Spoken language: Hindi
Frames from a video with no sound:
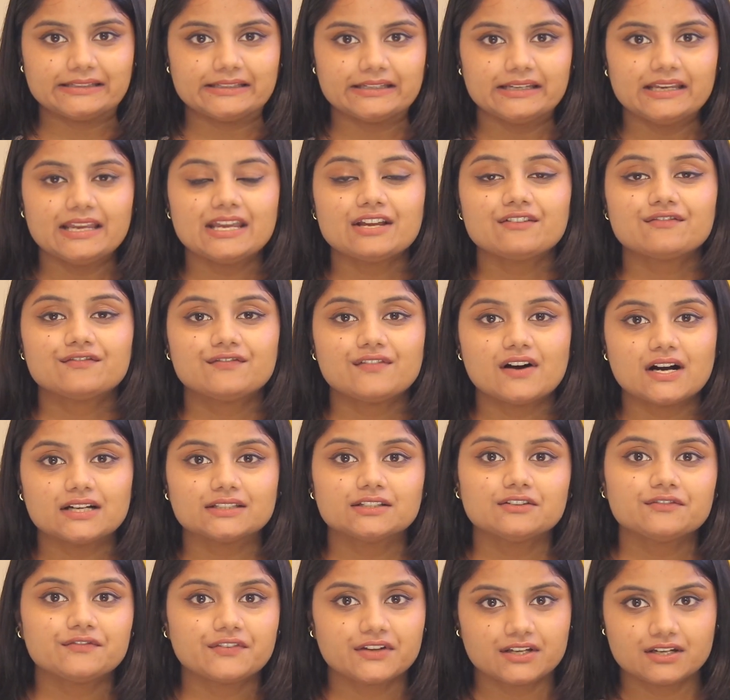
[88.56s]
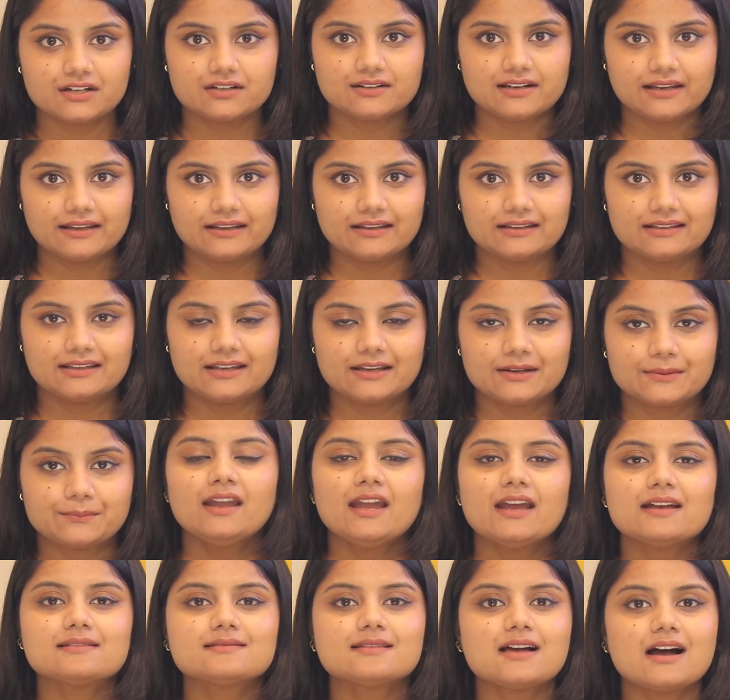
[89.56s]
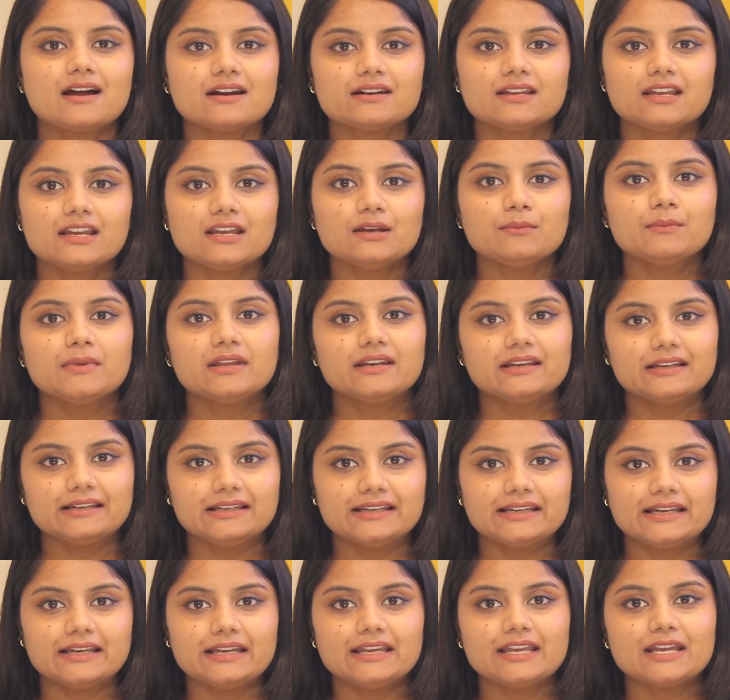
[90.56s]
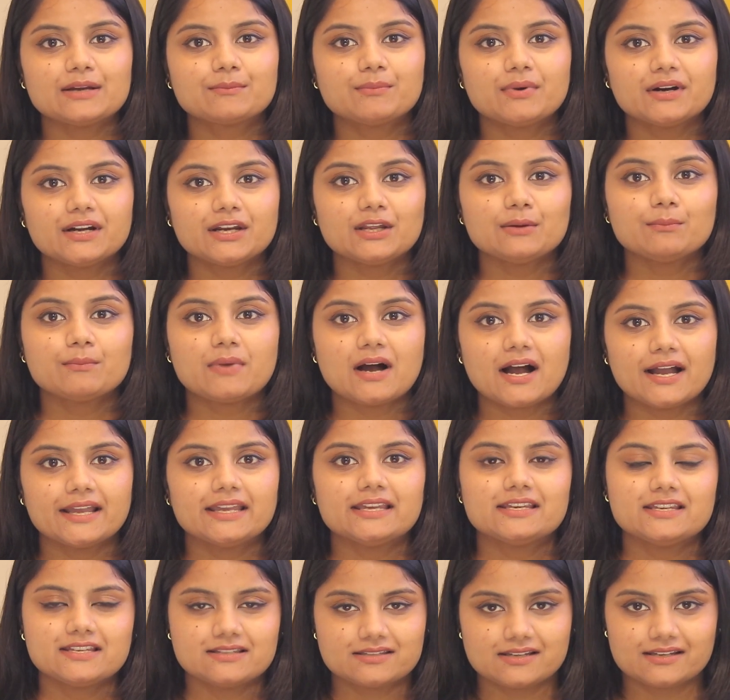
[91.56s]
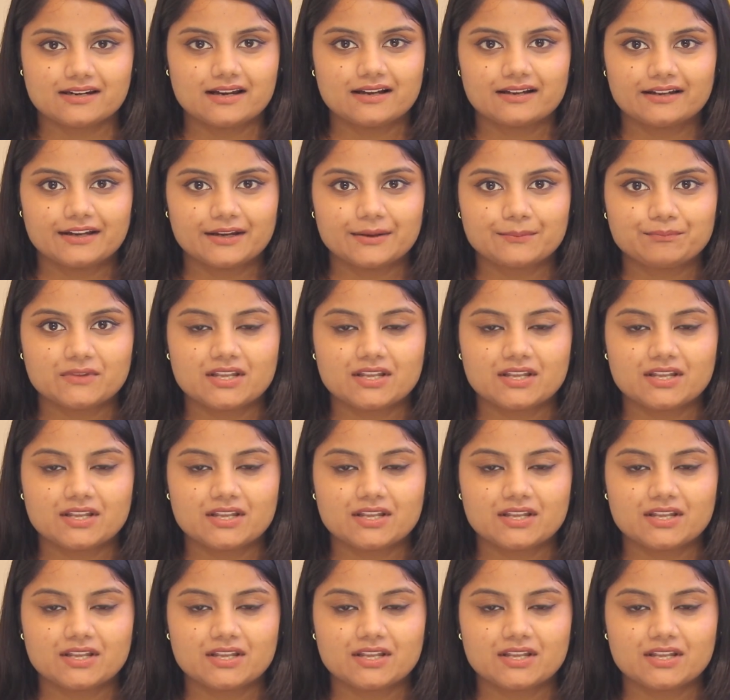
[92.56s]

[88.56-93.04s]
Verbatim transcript: लिए एक फादर फिगर रहेंगे एस आर के मेरे लिए एक बड़े भाई की तरह है